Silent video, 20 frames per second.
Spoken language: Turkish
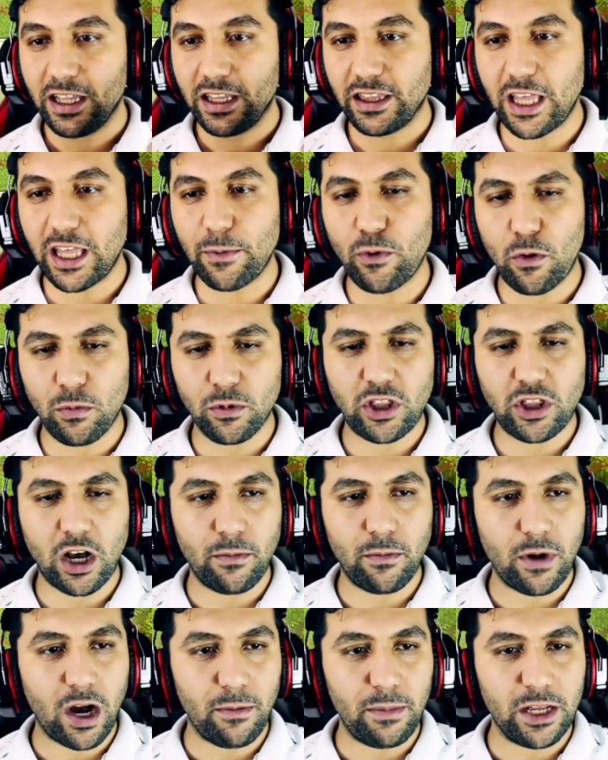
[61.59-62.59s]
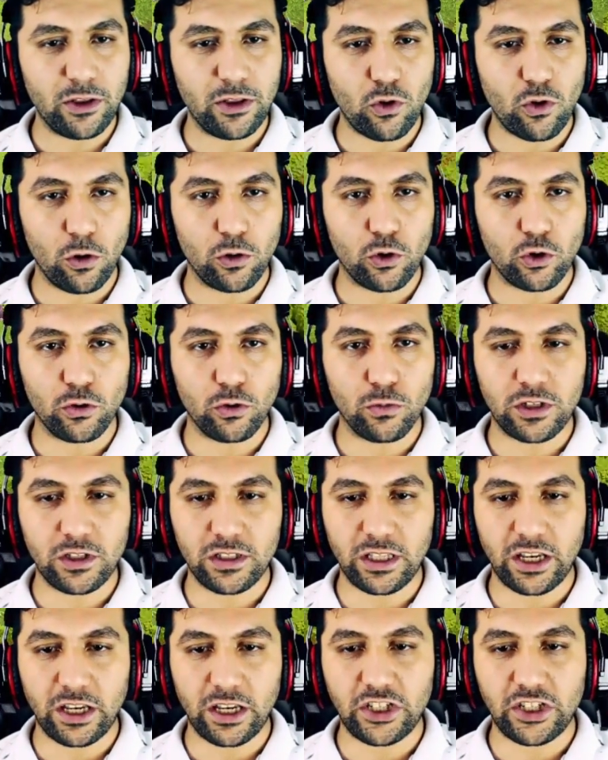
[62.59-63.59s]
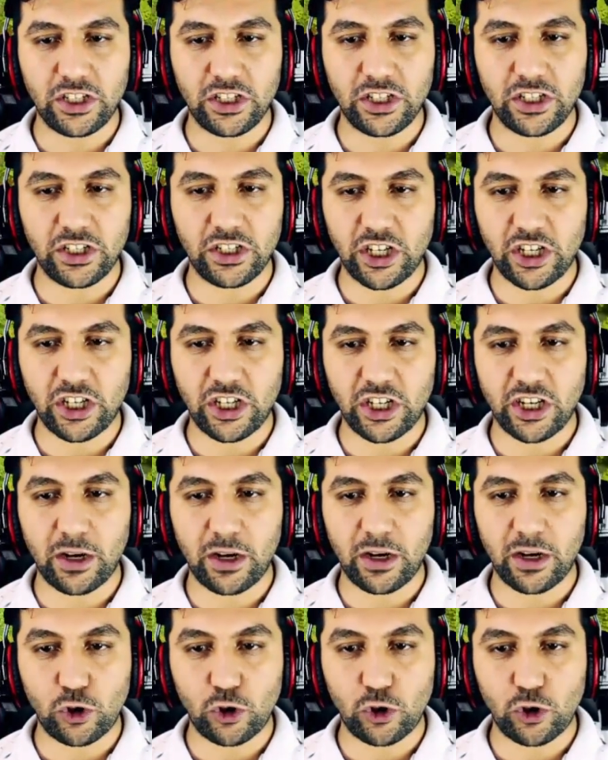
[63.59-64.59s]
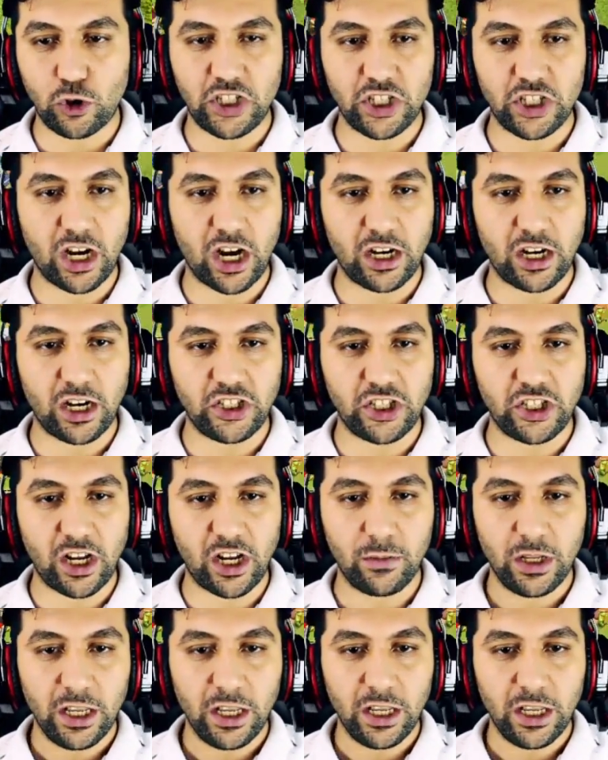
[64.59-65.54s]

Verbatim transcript: Depomu tamamen doldurdum sizler için. İnşaatçılarımı boşa çıkartacağım.